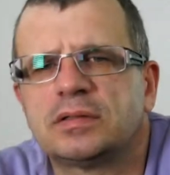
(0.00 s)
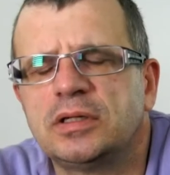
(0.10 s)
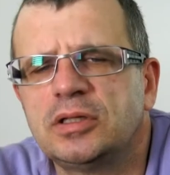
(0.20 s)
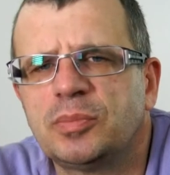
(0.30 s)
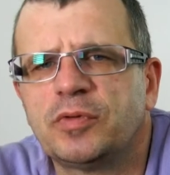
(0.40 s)

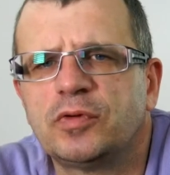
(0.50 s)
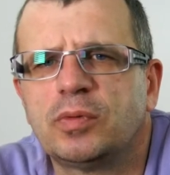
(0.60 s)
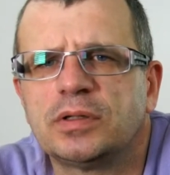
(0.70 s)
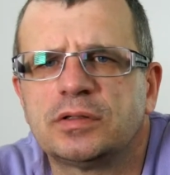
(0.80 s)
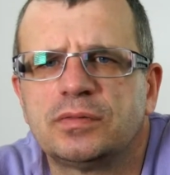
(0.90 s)
inne
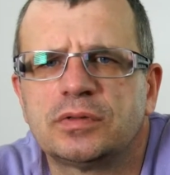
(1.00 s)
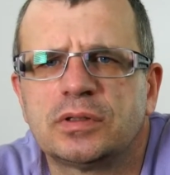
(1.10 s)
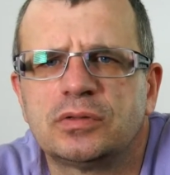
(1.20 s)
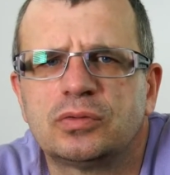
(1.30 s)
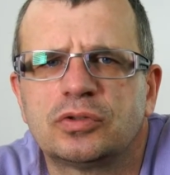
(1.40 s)
powikłania
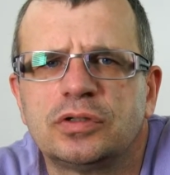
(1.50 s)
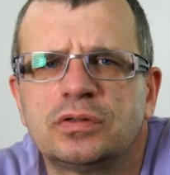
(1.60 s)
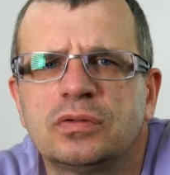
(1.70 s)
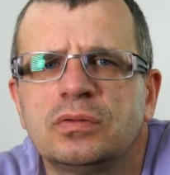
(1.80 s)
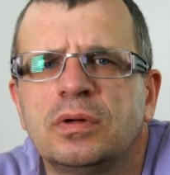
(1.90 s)
związane z
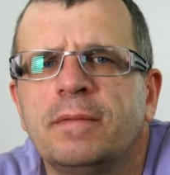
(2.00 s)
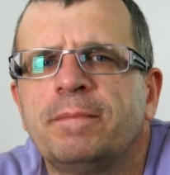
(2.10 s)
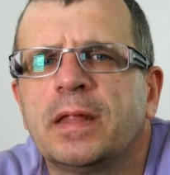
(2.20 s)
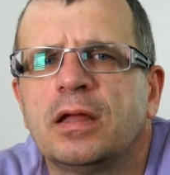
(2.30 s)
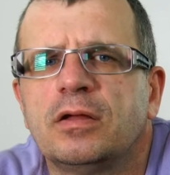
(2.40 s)
cukrzycą,
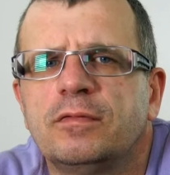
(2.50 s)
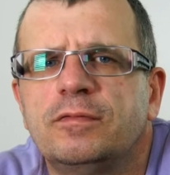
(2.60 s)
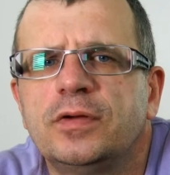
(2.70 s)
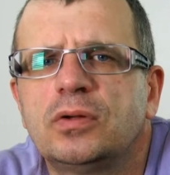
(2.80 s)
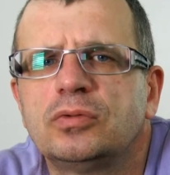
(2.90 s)

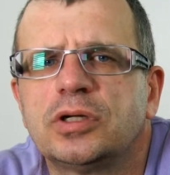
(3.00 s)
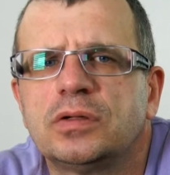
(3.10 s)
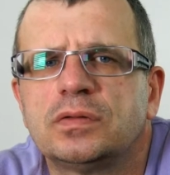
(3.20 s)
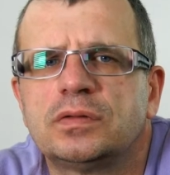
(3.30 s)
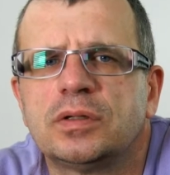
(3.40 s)

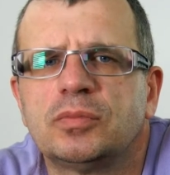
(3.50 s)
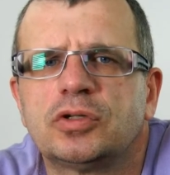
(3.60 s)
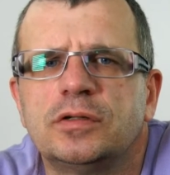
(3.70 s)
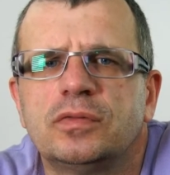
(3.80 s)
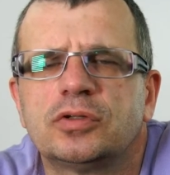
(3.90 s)
wykluczające
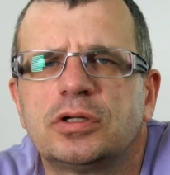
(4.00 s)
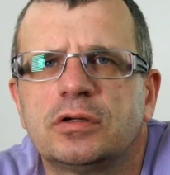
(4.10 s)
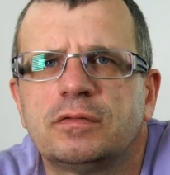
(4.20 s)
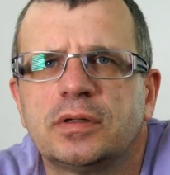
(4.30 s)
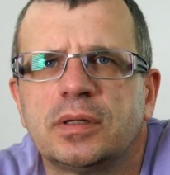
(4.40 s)
możliwość
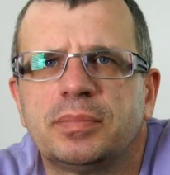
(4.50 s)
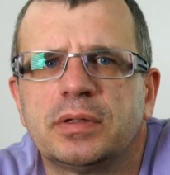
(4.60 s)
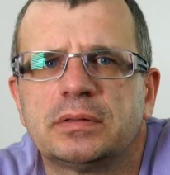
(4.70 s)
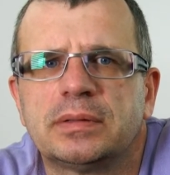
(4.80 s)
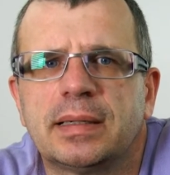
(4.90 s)
kierowania
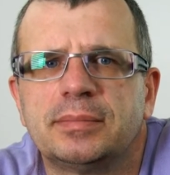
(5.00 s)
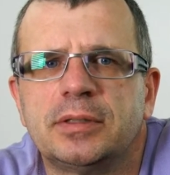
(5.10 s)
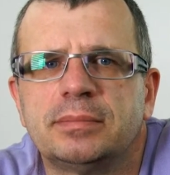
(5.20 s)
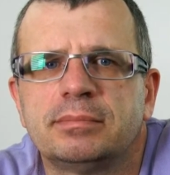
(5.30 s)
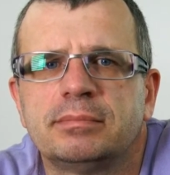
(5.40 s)

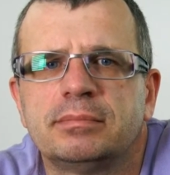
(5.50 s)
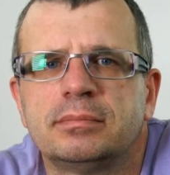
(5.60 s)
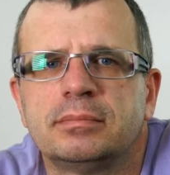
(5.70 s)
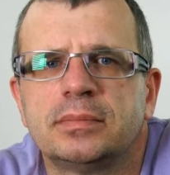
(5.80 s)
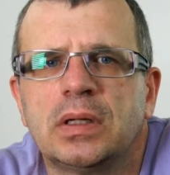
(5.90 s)
pojazdami.
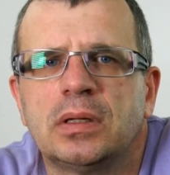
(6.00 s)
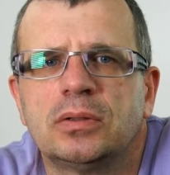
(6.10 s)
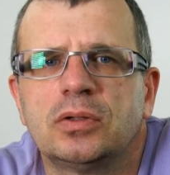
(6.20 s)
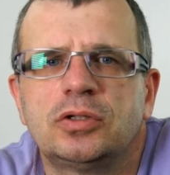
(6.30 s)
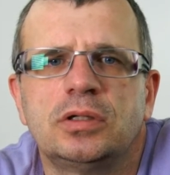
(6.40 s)

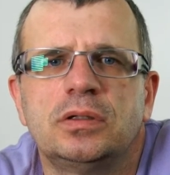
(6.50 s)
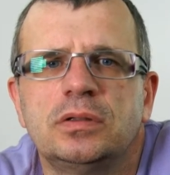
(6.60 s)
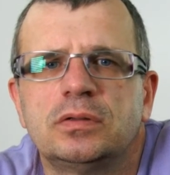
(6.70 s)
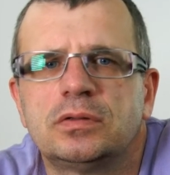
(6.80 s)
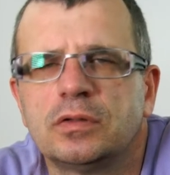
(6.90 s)
No
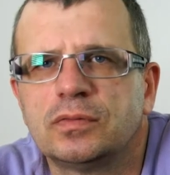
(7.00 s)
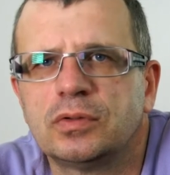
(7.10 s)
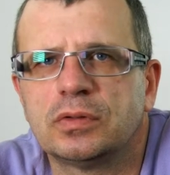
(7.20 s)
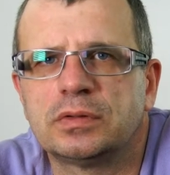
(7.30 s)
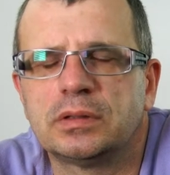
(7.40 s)
czyli znowu
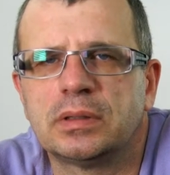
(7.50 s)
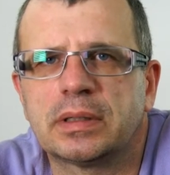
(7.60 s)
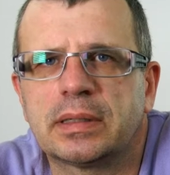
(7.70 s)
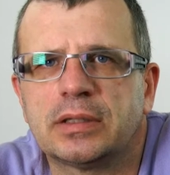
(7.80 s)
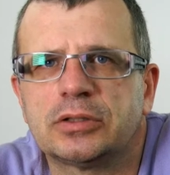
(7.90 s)
do oceny
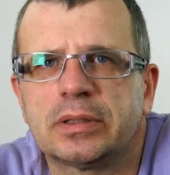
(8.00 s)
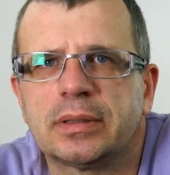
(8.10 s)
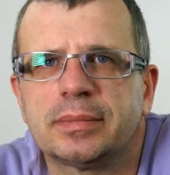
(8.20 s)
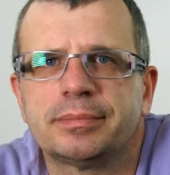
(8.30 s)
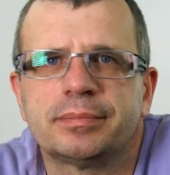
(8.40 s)

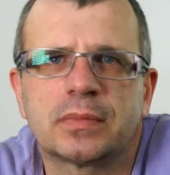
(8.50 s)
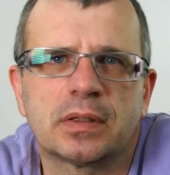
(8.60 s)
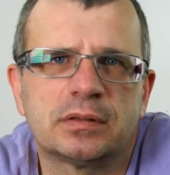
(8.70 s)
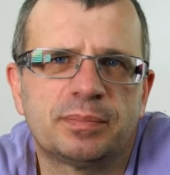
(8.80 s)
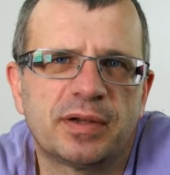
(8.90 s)
lekarza,
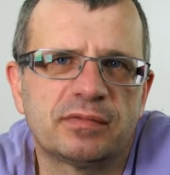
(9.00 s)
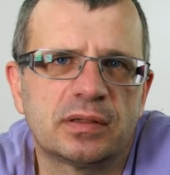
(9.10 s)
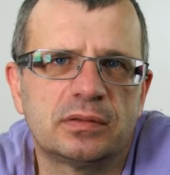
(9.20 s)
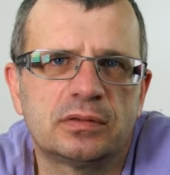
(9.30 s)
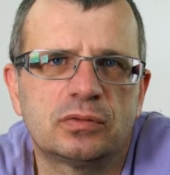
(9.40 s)

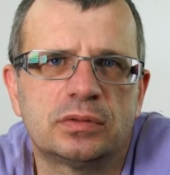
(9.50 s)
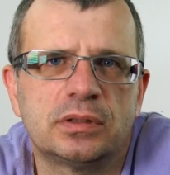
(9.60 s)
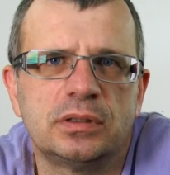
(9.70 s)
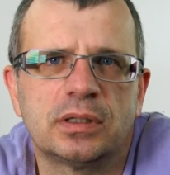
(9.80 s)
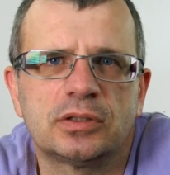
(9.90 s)
sprawa
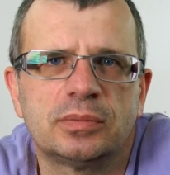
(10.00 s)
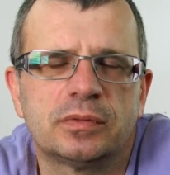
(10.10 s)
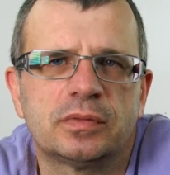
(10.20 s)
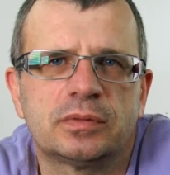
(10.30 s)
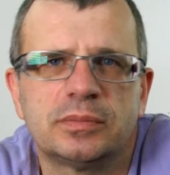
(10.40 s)
dyskusyjna, czy
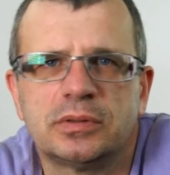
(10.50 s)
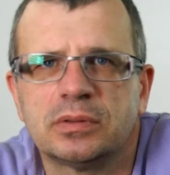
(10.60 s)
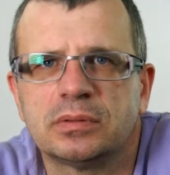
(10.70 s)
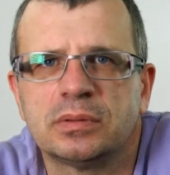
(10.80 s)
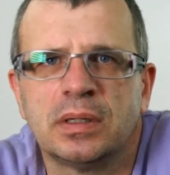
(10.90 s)
powiedzmy
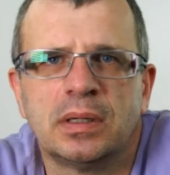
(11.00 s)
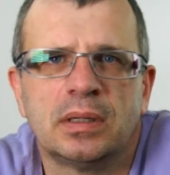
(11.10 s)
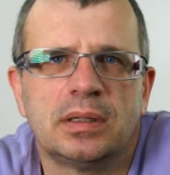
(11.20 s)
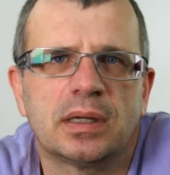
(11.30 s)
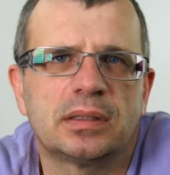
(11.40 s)
no
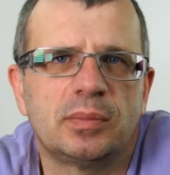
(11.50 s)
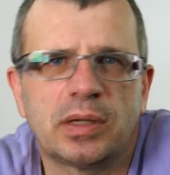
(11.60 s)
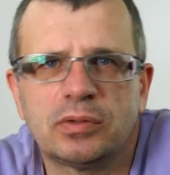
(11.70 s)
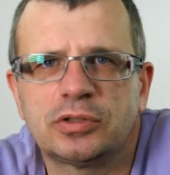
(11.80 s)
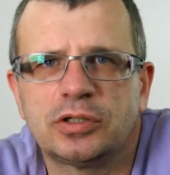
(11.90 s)
jak nie
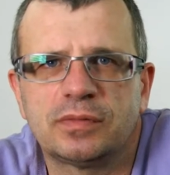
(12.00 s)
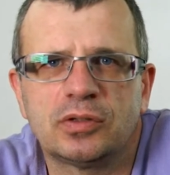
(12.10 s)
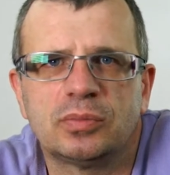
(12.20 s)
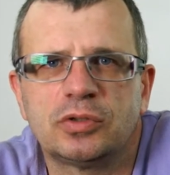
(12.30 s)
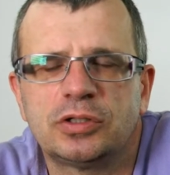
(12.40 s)
miałeś tej
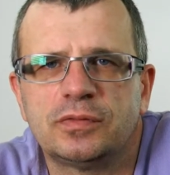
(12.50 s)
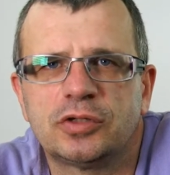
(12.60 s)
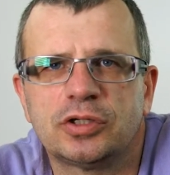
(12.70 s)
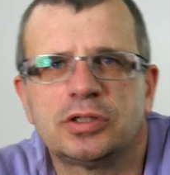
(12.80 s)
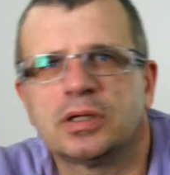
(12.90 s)
świadomości
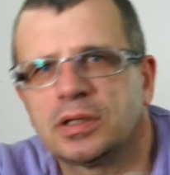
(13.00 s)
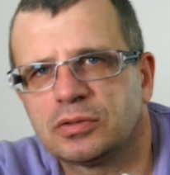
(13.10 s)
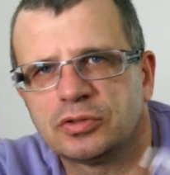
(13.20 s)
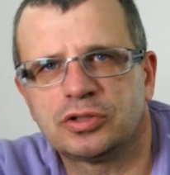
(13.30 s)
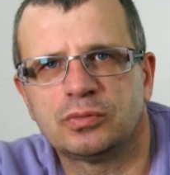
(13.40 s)
wcześniej, ale
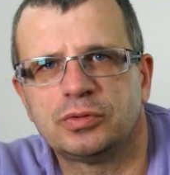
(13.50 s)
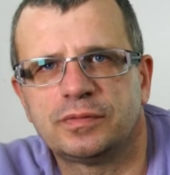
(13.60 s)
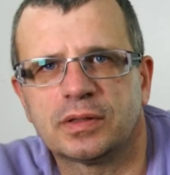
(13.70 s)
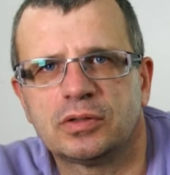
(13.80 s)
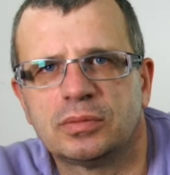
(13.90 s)
ktoś Cię
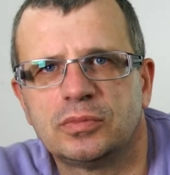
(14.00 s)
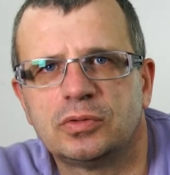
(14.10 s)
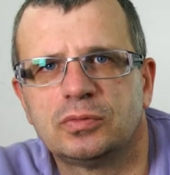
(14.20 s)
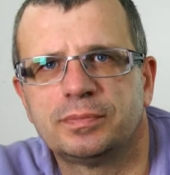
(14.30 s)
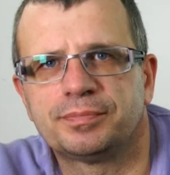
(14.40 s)
uświadomił,